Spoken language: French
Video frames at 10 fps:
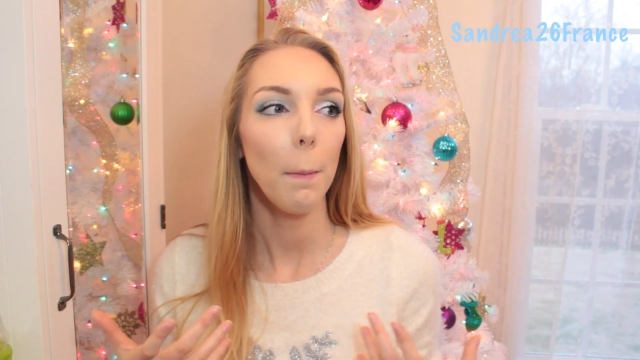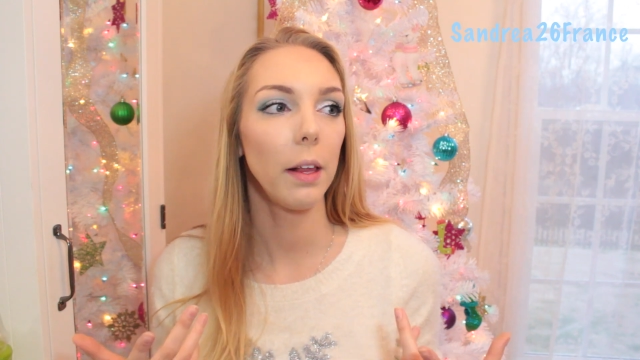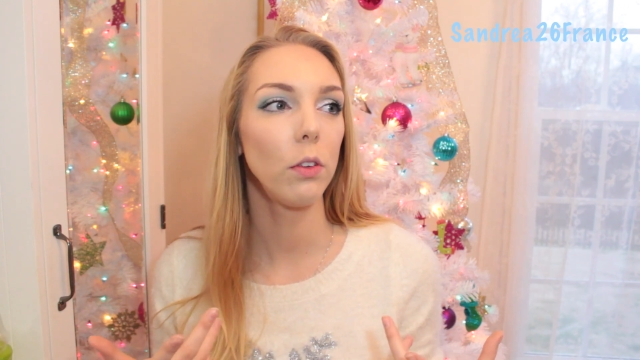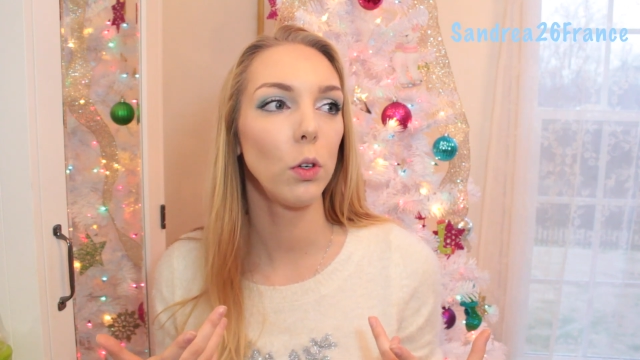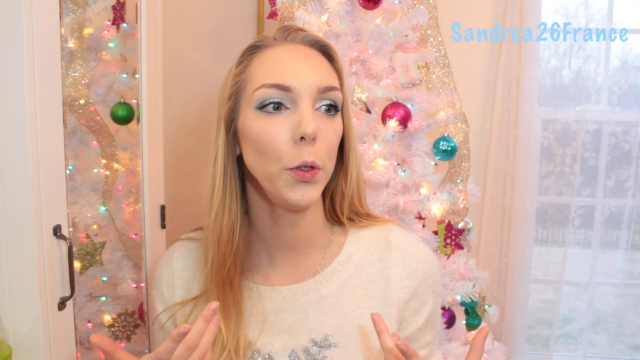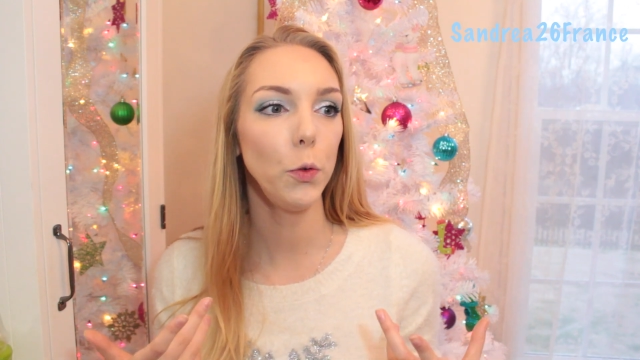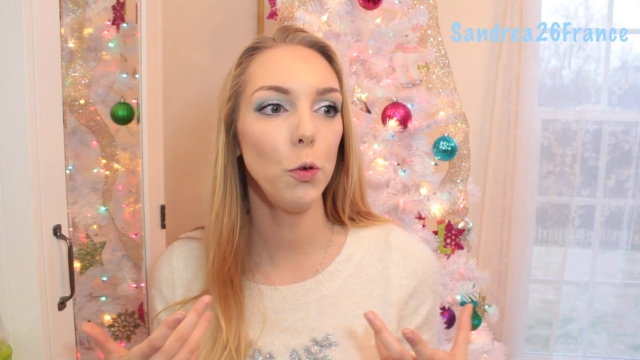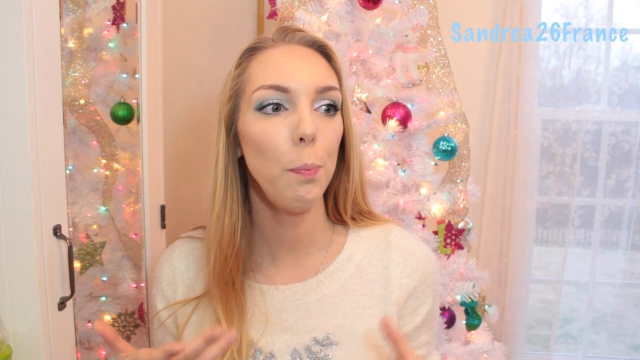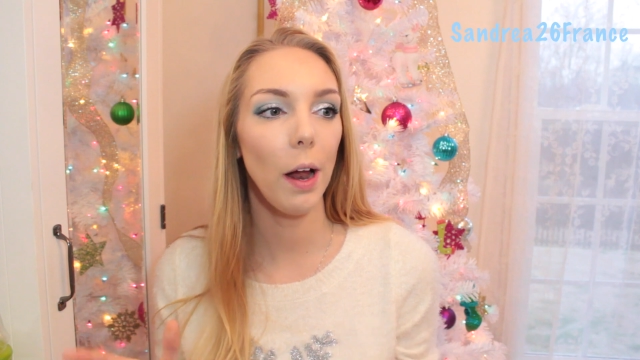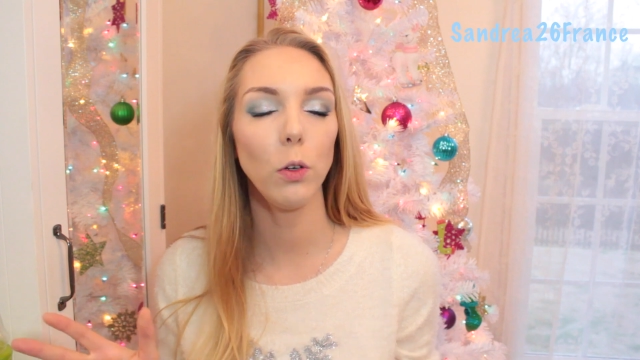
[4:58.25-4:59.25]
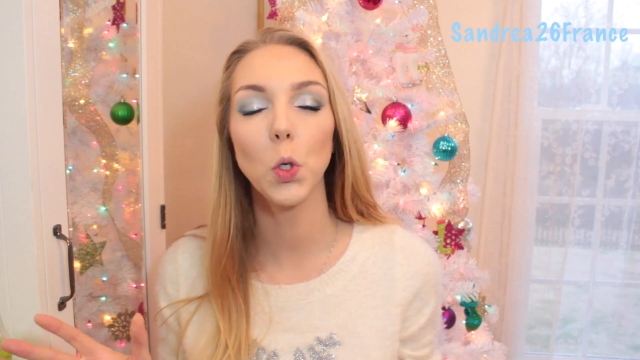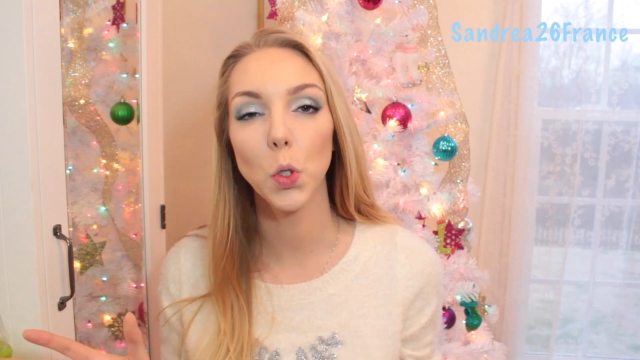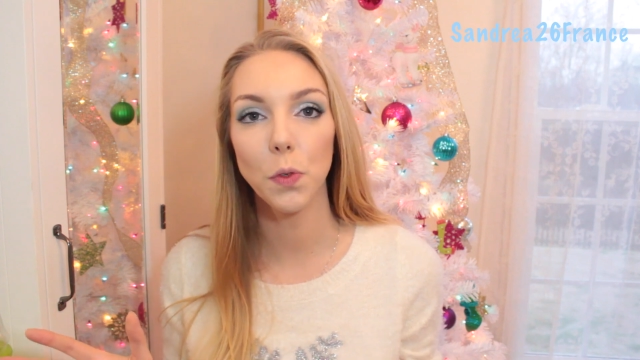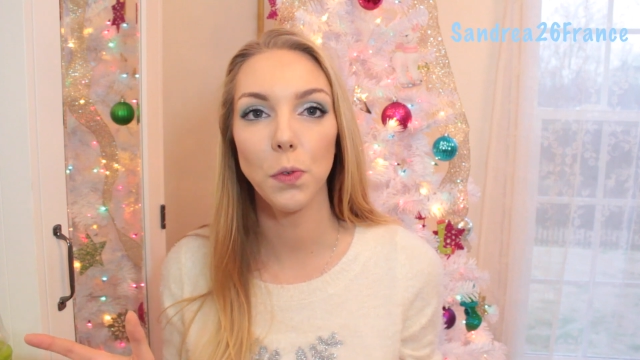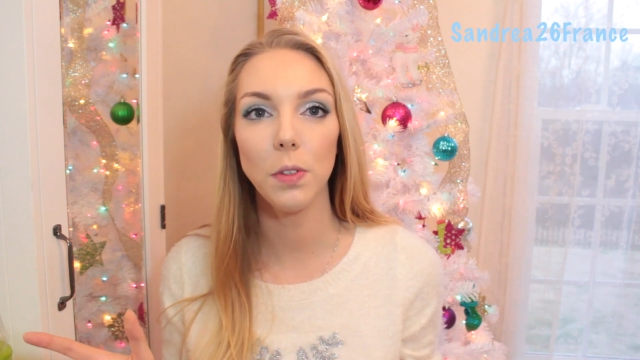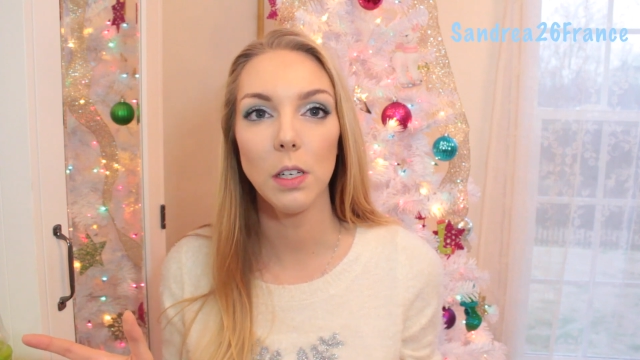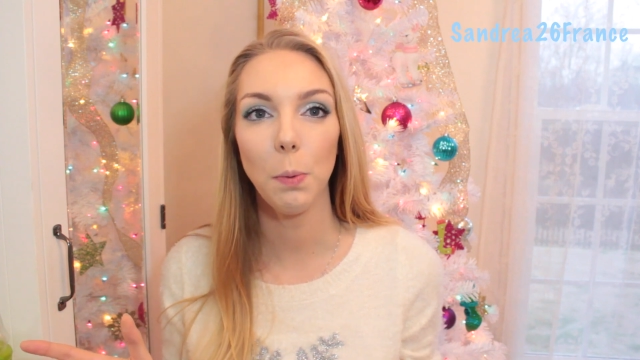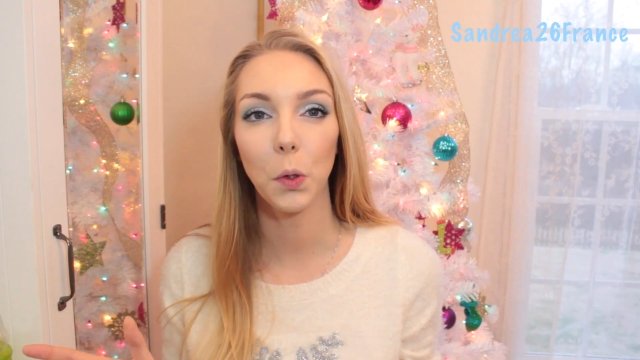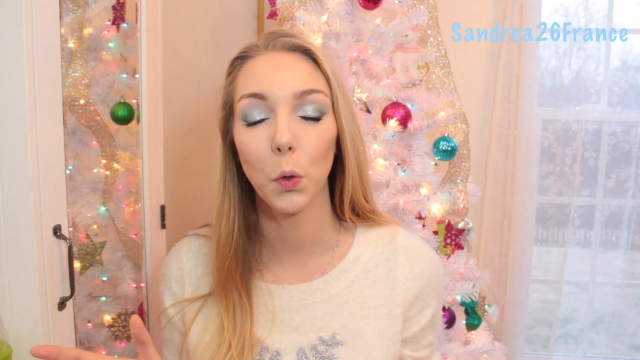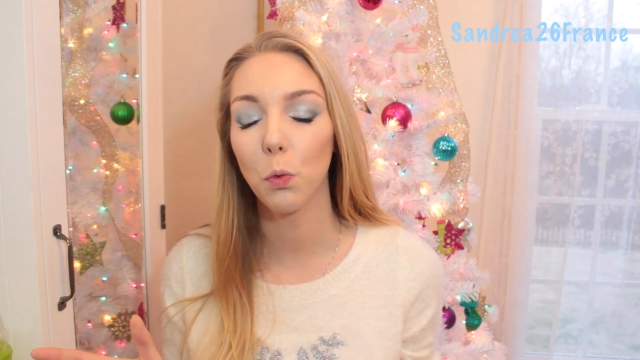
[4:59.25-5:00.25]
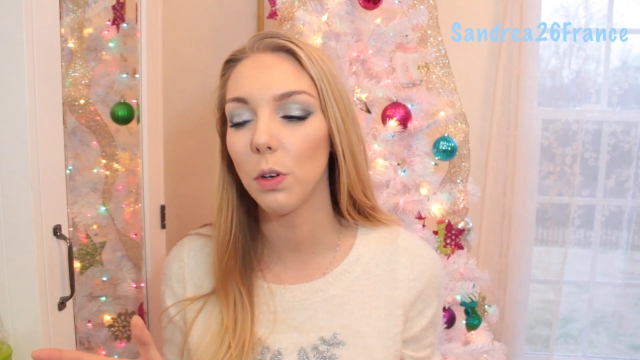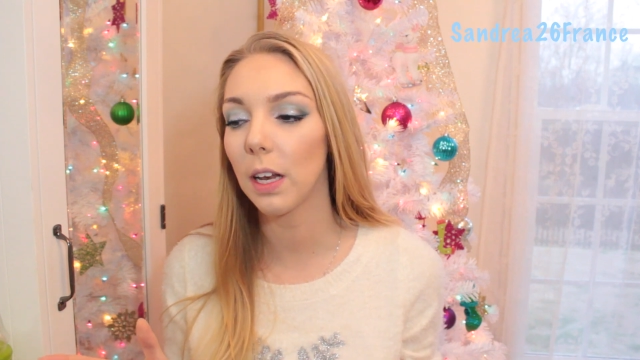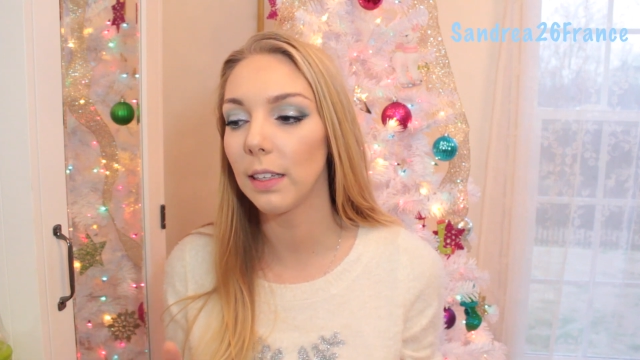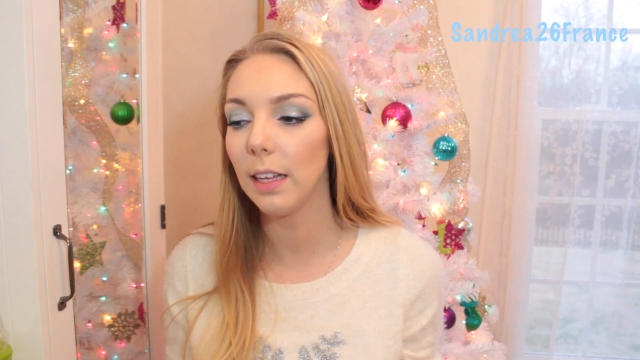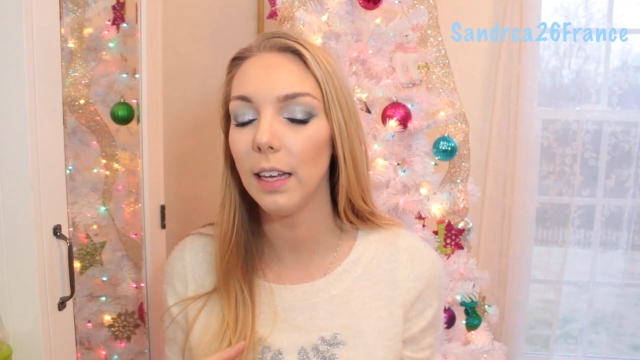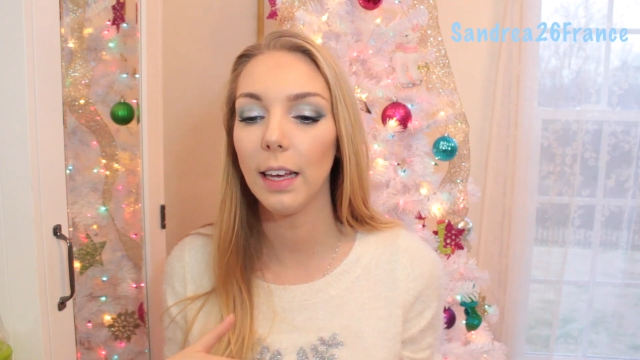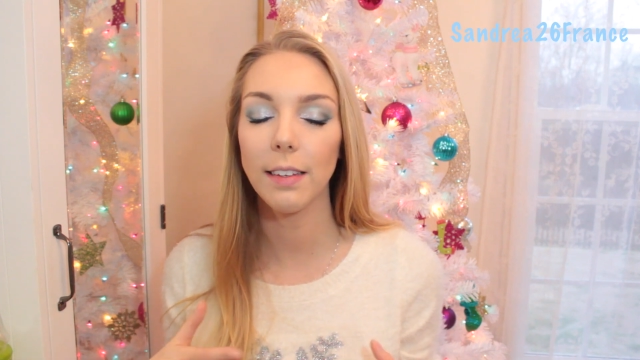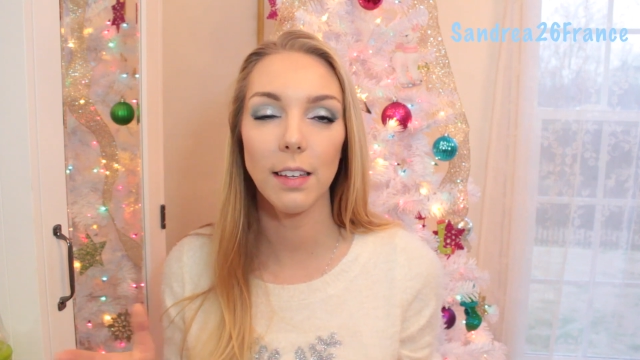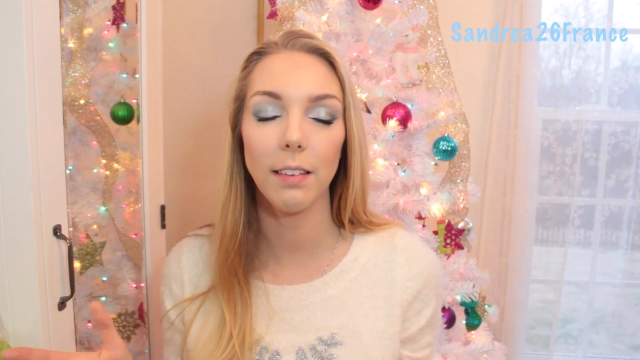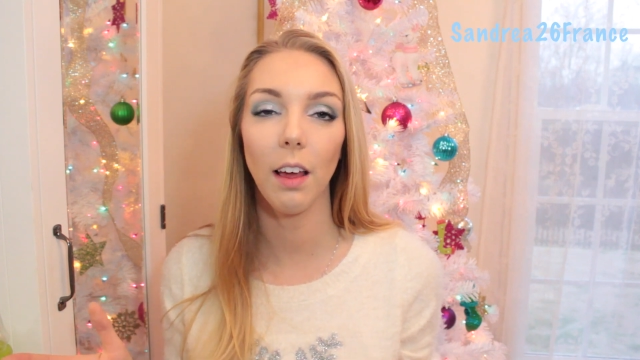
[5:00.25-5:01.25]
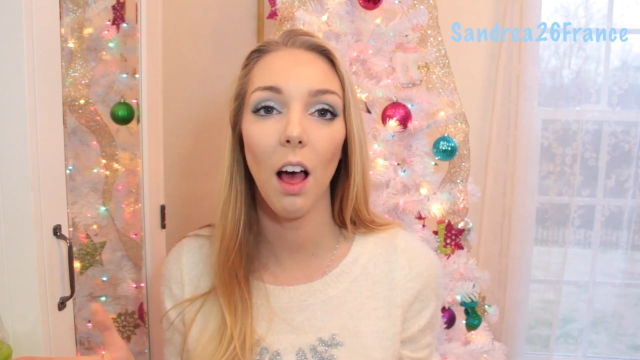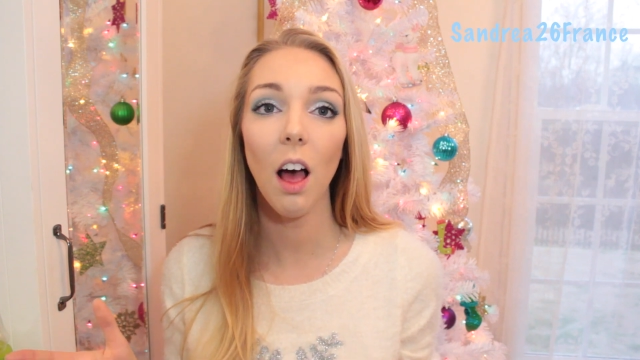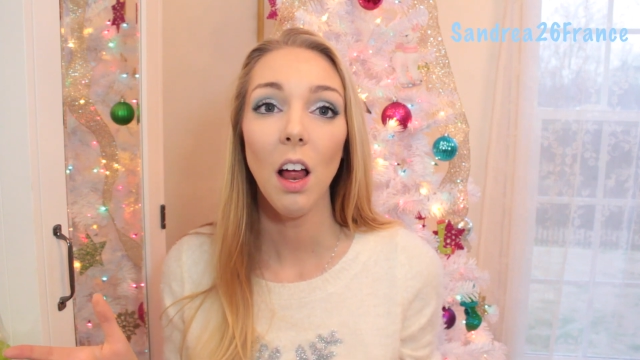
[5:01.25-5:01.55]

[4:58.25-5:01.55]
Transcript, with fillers: parce que tu parles de choses futiles pendant toute l'année etc.